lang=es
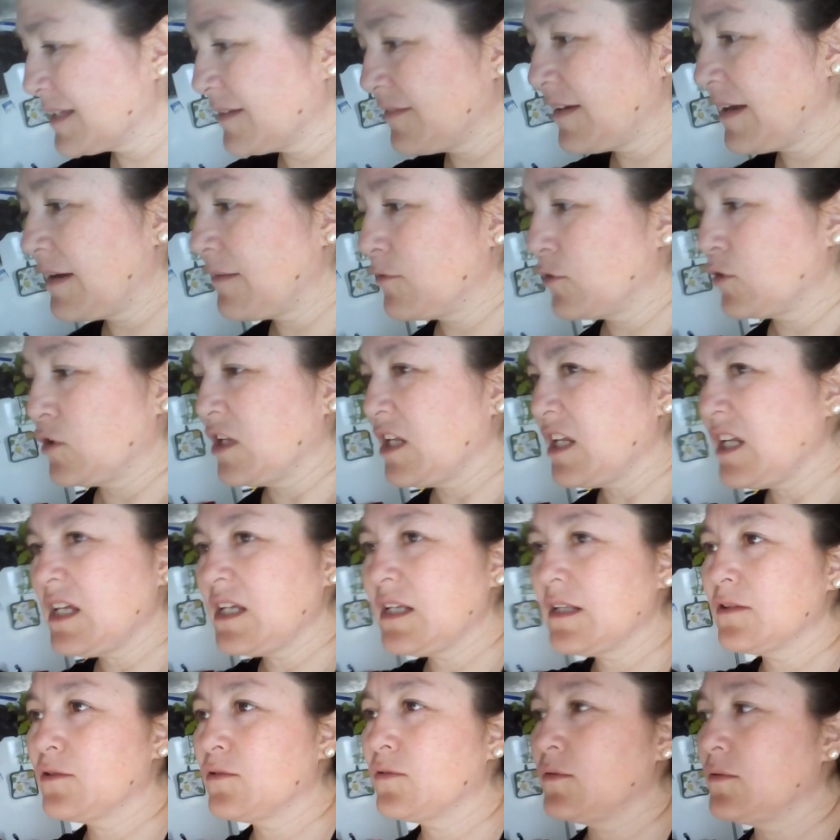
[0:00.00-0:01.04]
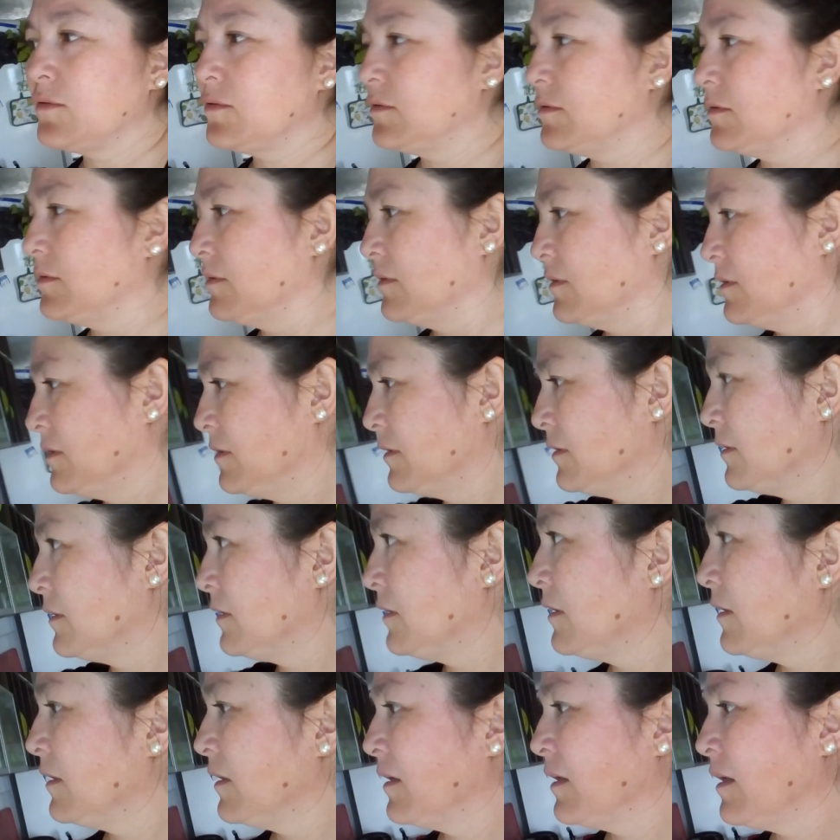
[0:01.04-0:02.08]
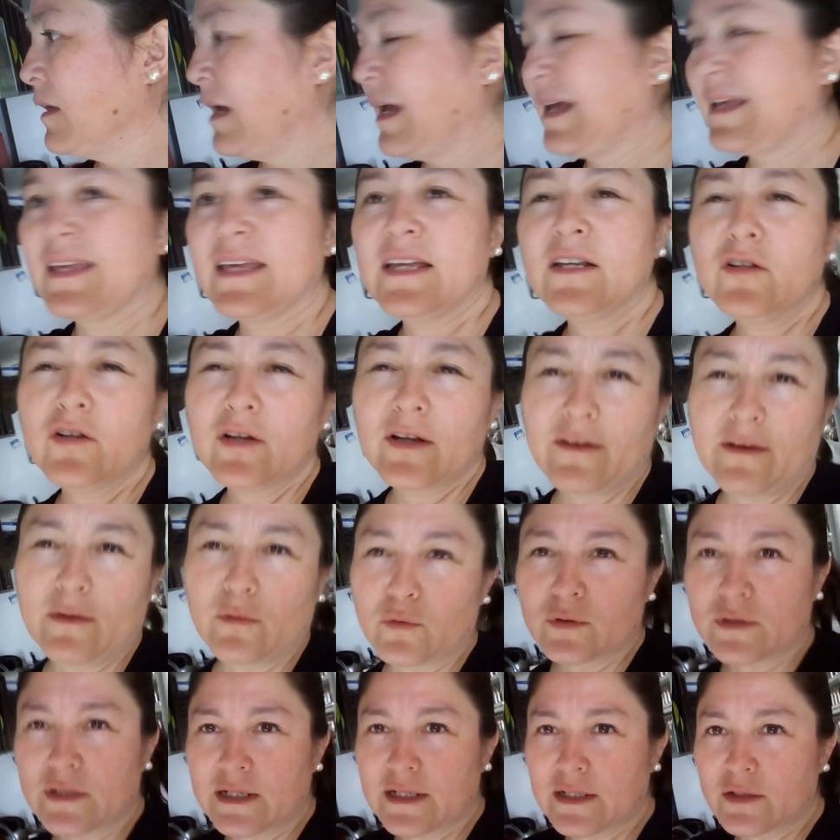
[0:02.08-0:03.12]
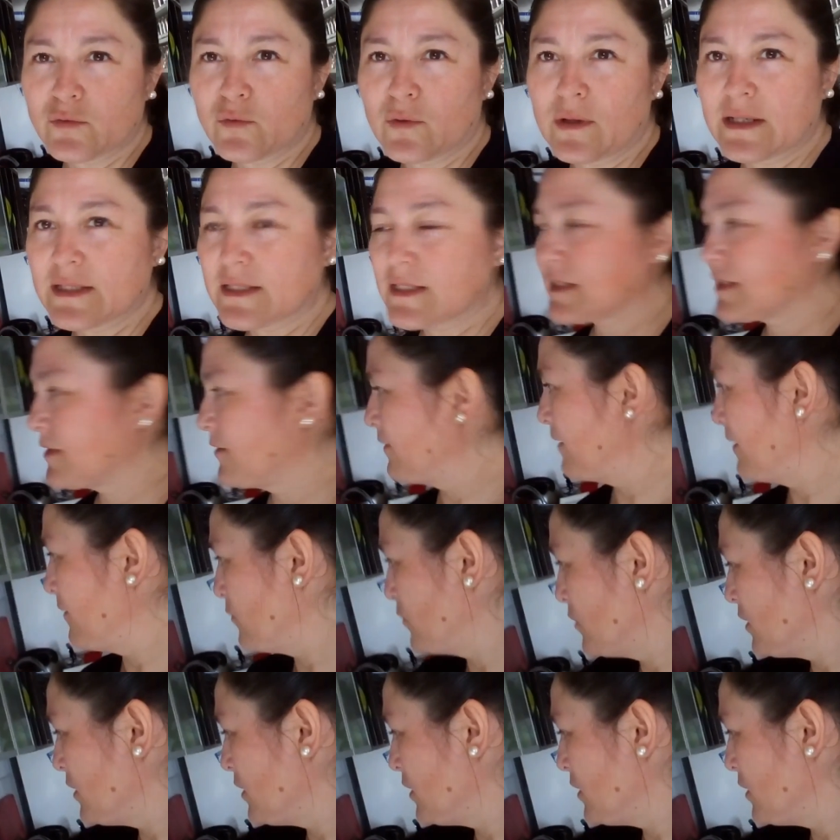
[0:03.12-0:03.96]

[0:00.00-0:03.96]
se vea bonito, ¿A quién no le va a gustar que su casa se vea